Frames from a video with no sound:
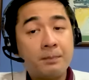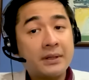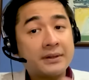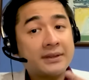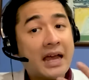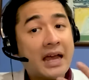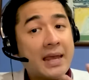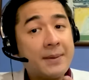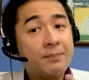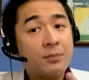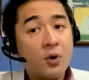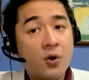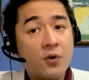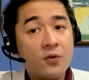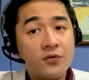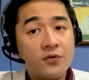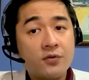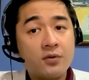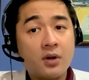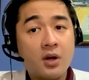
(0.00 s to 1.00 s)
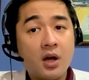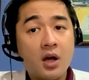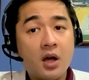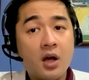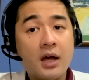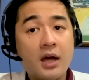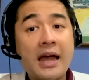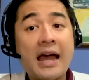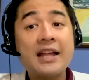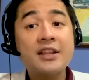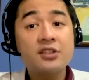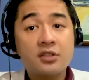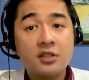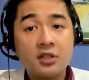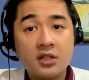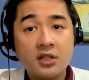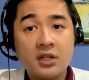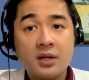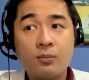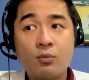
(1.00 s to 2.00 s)
a type of uh,
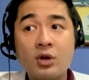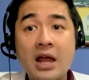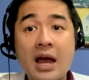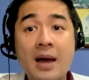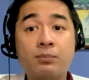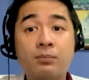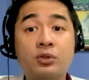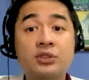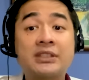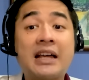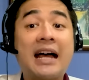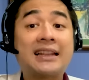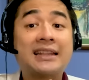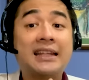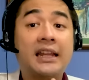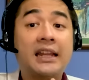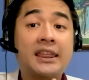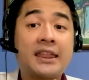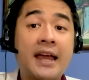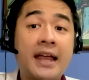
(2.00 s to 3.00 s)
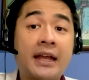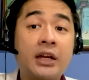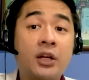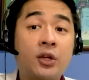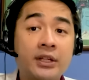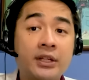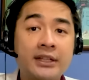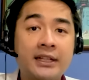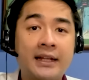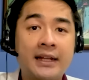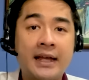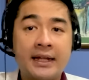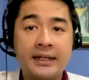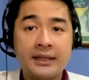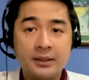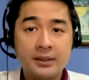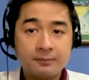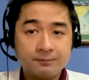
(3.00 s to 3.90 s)
cancer na mula po sa ating thyroid gland.